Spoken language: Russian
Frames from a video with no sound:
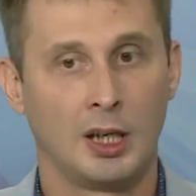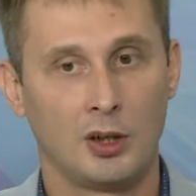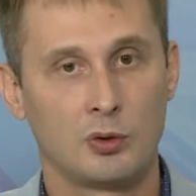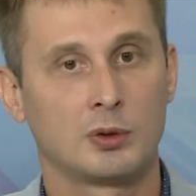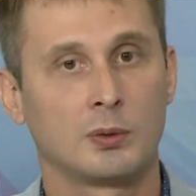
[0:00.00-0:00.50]
И
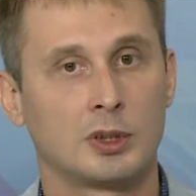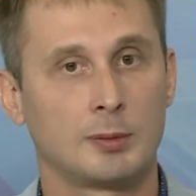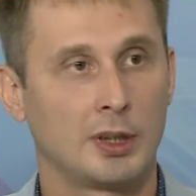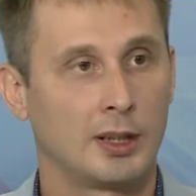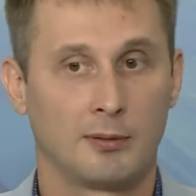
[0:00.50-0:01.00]
чувствует
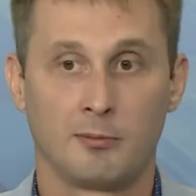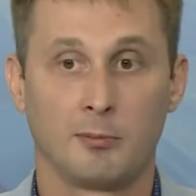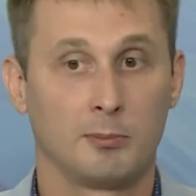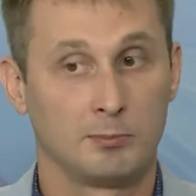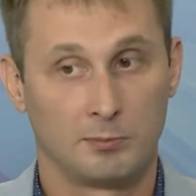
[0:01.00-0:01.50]
себя
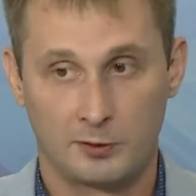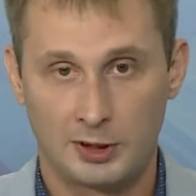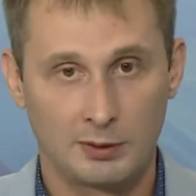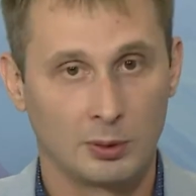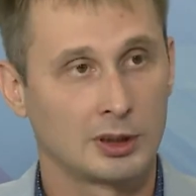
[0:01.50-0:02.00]
в
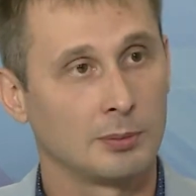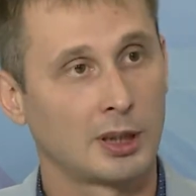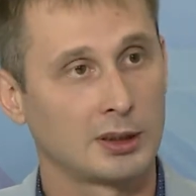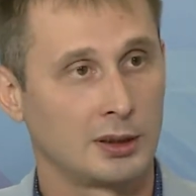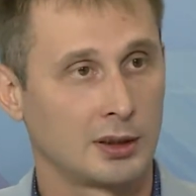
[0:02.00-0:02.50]

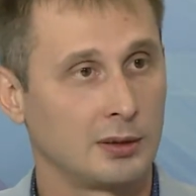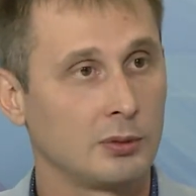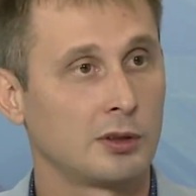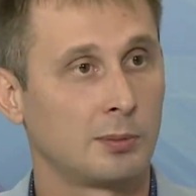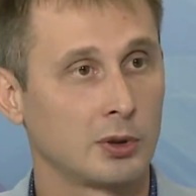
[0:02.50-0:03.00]
90%
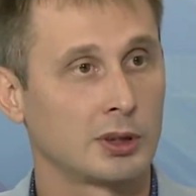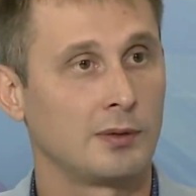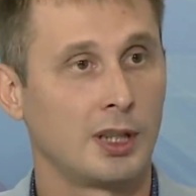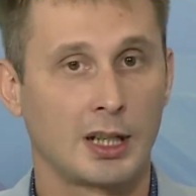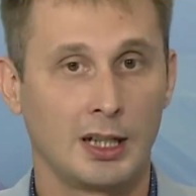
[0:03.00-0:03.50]
случаев просто
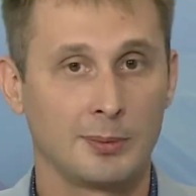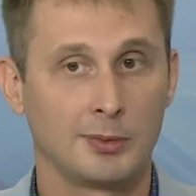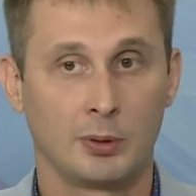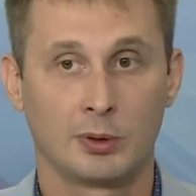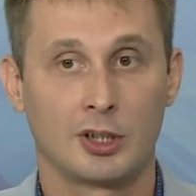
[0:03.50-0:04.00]
великолепно,
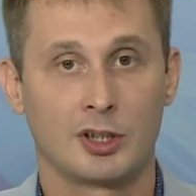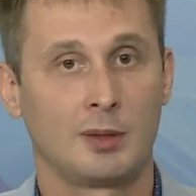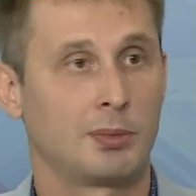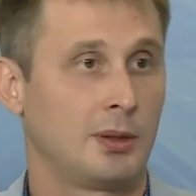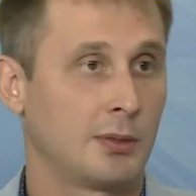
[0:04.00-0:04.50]
и он даже не
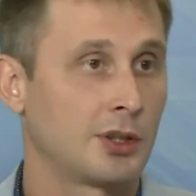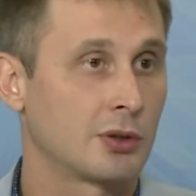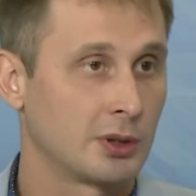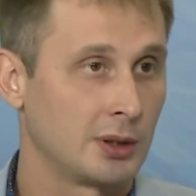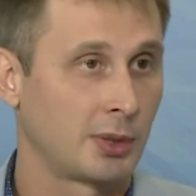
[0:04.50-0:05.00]
понимает, что с ним